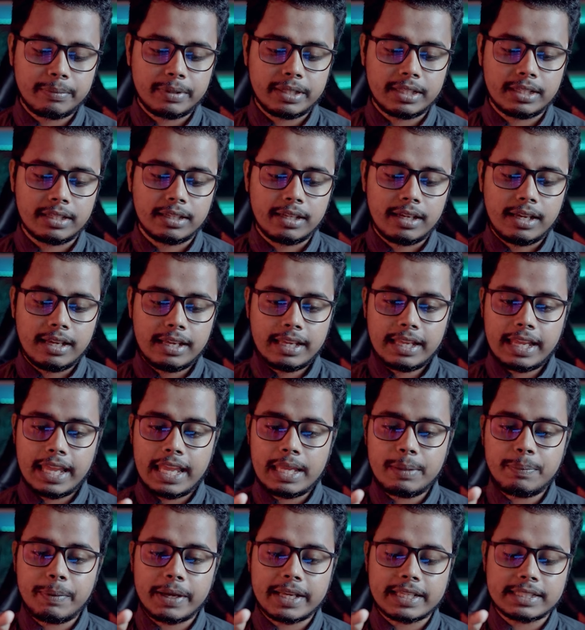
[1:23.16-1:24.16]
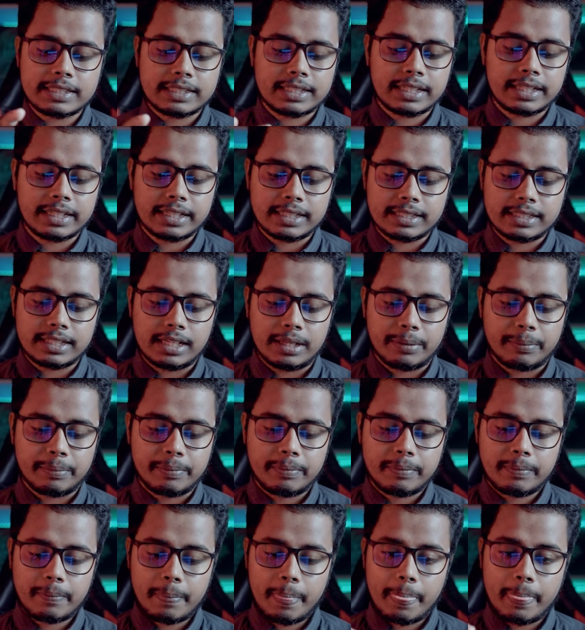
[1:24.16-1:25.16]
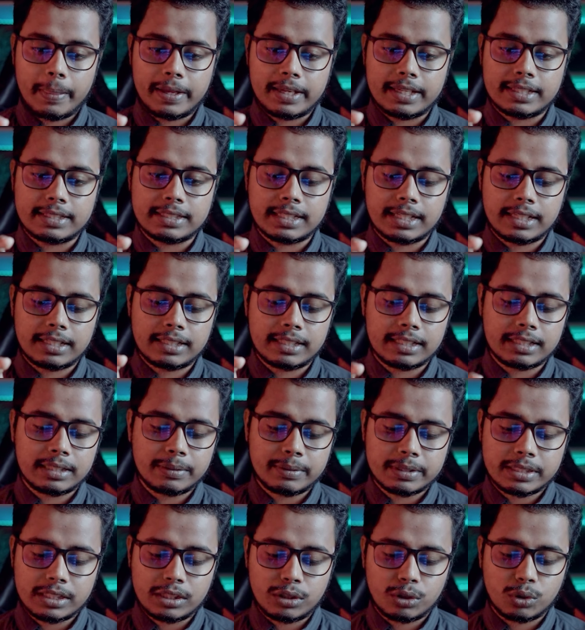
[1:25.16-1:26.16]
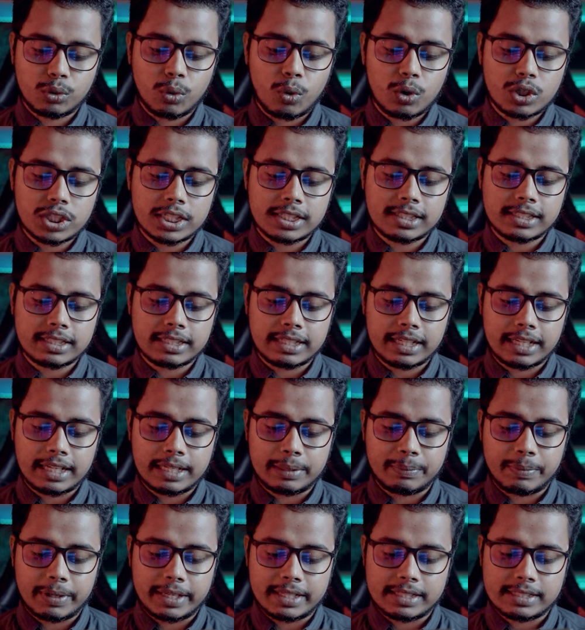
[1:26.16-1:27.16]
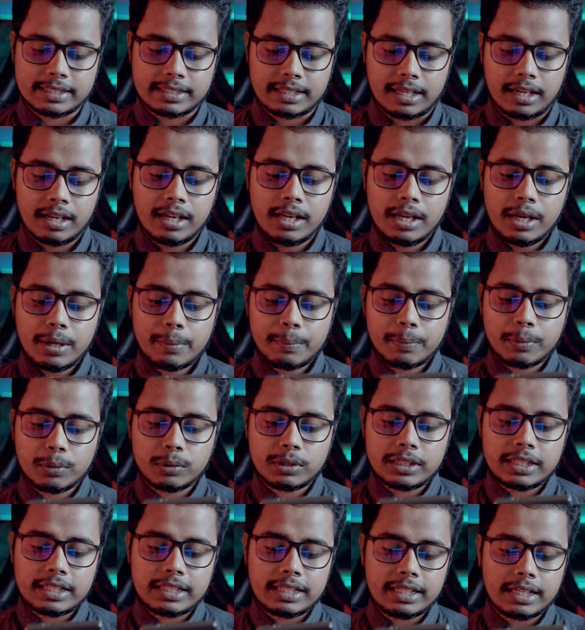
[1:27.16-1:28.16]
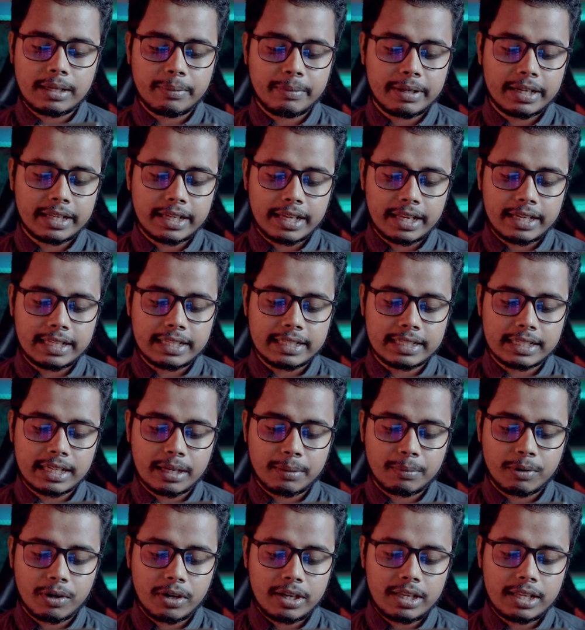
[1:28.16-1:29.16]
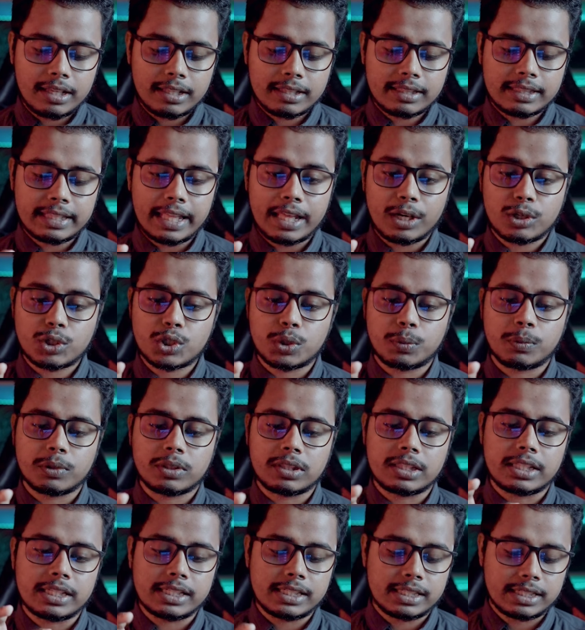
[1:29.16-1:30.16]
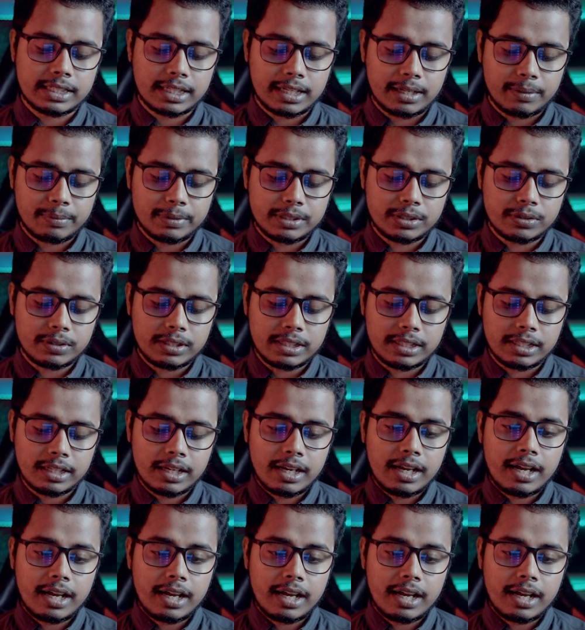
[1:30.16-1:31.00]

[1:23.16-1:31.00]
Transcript: আমি এই প্যাকেজটা কিনেছিলাম যেখানে দেখতে পাচ্ছেন দশ হাজার টাকার এই প্যাকেজটা প্রতিদিন আমার এখানে ইনকাম হয় তেরোশো বত্রিশ টাকা আমি যদি